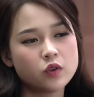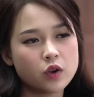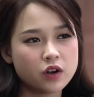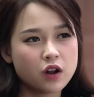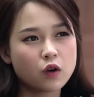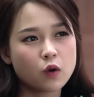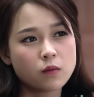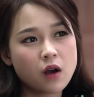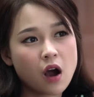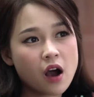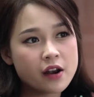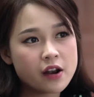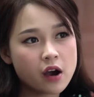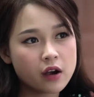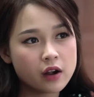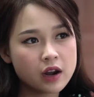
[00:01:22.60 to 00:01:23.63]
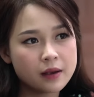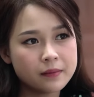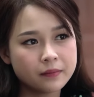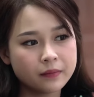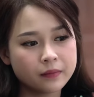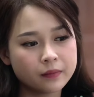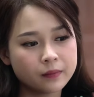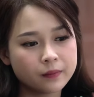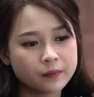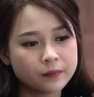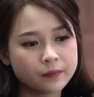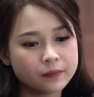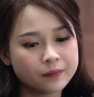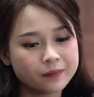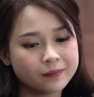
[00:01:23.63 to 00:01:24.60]
chuyện đó cũng khó nói lắm
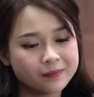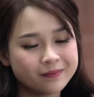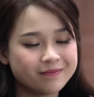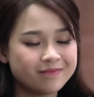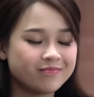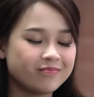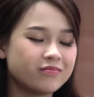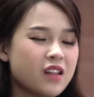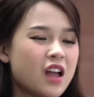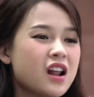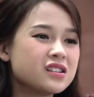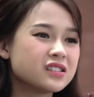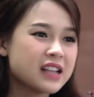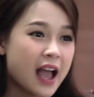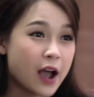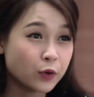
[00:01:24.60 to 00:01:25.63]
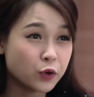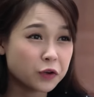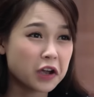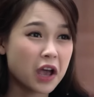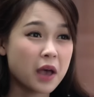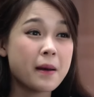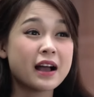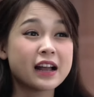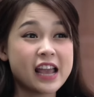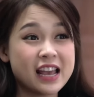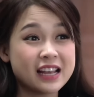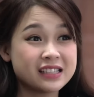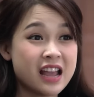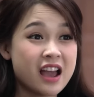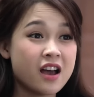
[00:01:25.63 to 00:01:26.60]
để lần sau tôi kể bà
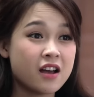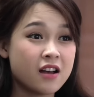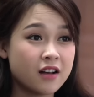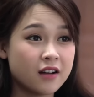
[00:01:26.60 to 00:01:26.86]
nghe nha